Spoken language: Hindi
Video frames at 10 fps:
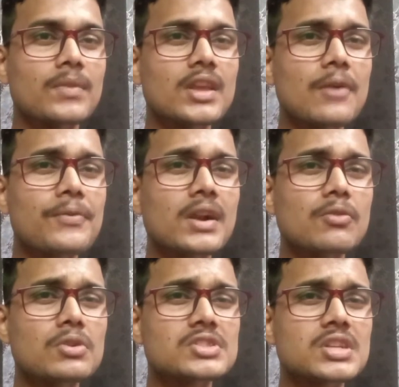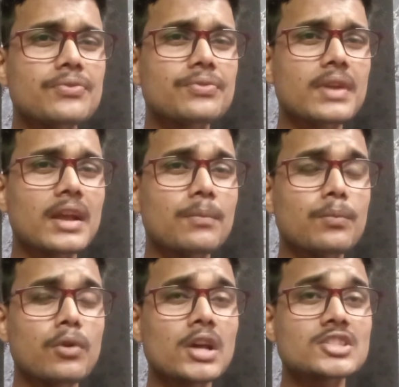या फिर वो सिर्फ एक
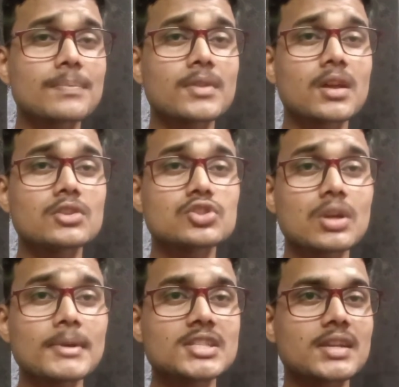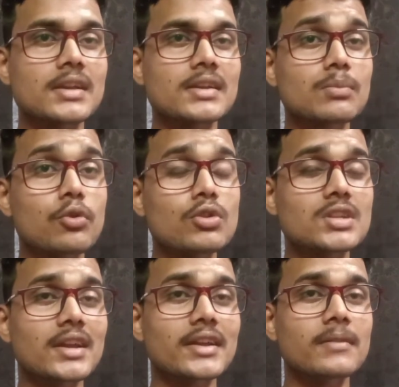बुरा सपना समझ के इसे भूल
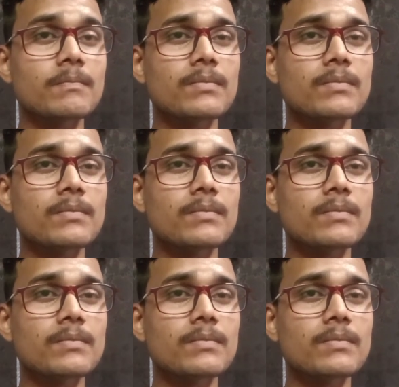जाएगी